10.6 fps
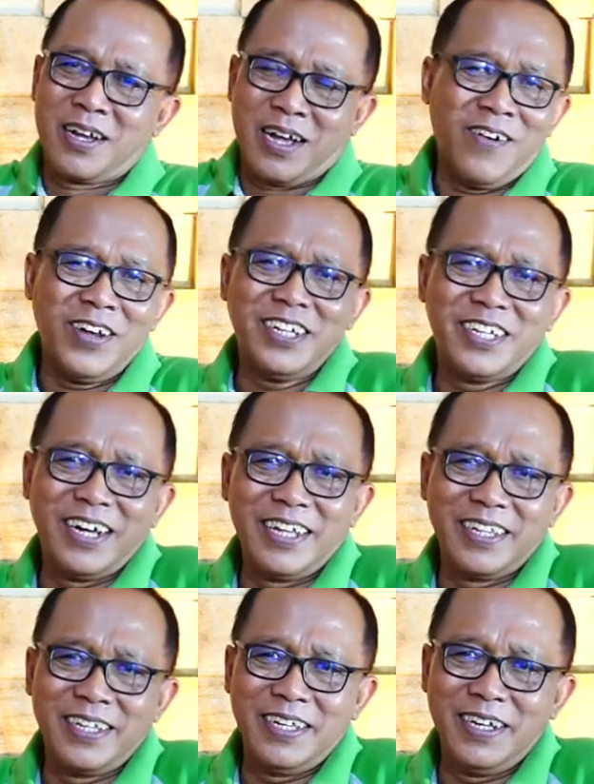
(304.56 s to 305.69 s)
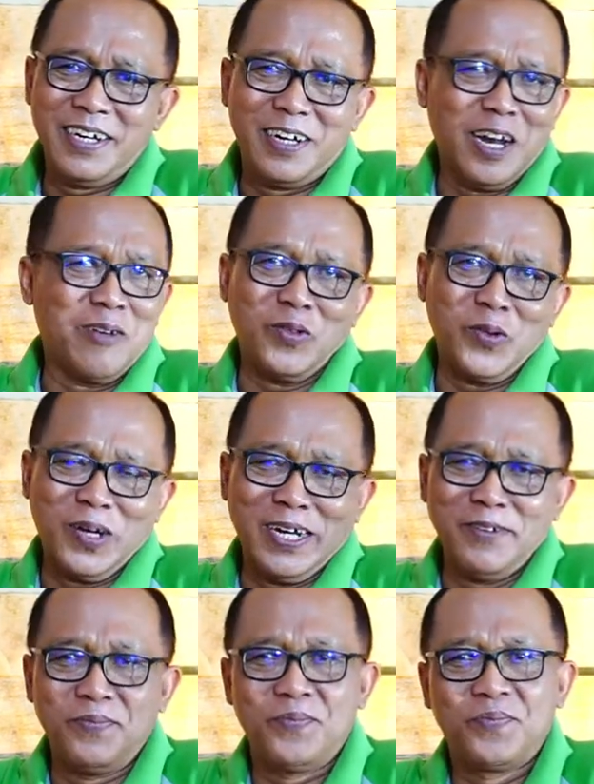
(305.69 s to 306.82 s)
Kawan sehati dalam
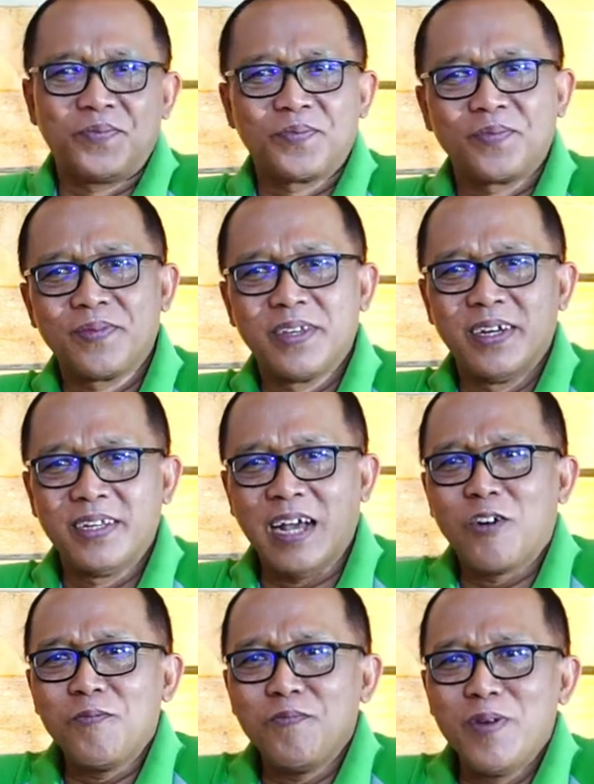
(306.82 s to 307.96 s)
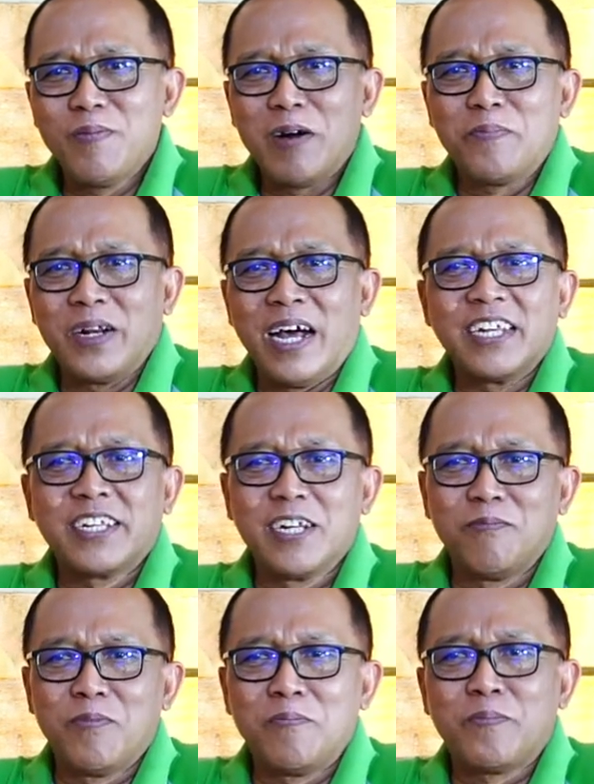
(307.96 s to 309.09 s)
Tuhan, Yakub memang berhasil
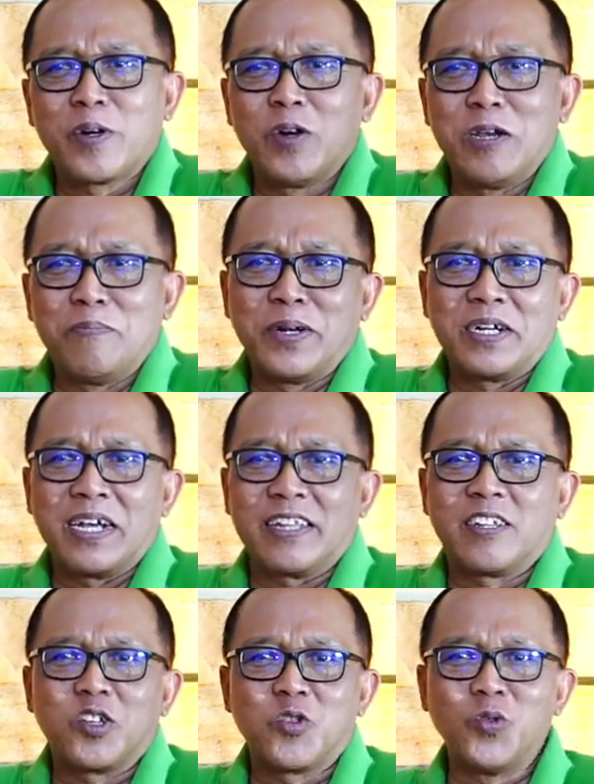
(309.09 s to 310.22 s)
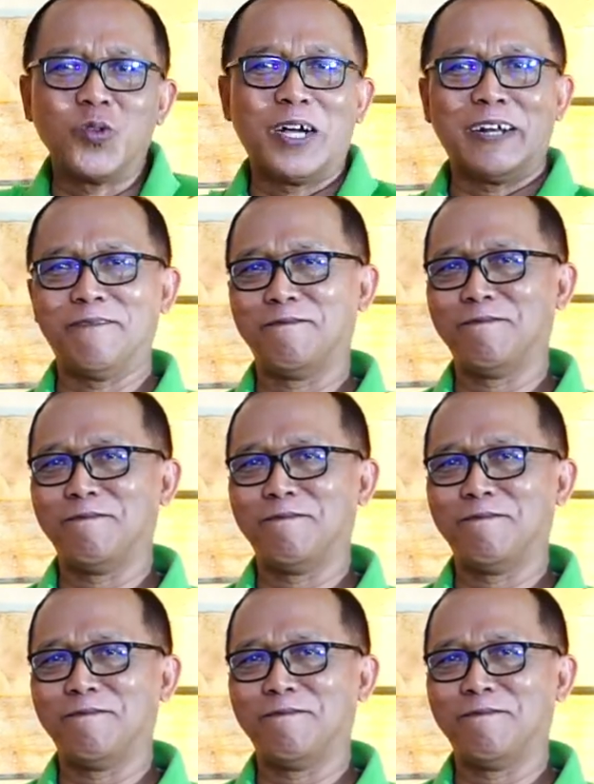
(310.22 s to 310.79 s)
memperoleh berkat kesulungan.